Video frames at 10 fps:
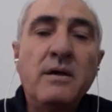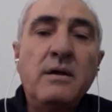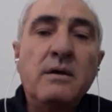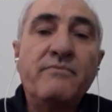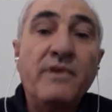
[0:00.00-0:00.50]

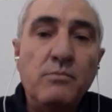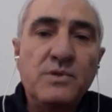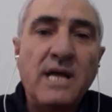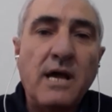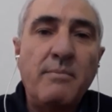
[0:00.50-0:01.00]
في
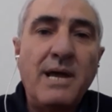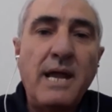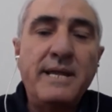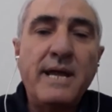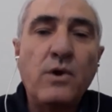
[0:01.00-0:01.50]
المستقبل
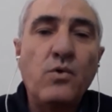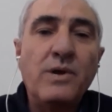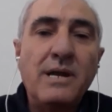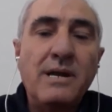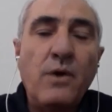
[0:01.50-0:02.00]
أن
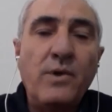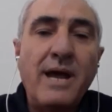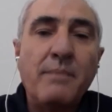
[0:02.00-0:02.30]
يكون الأوراق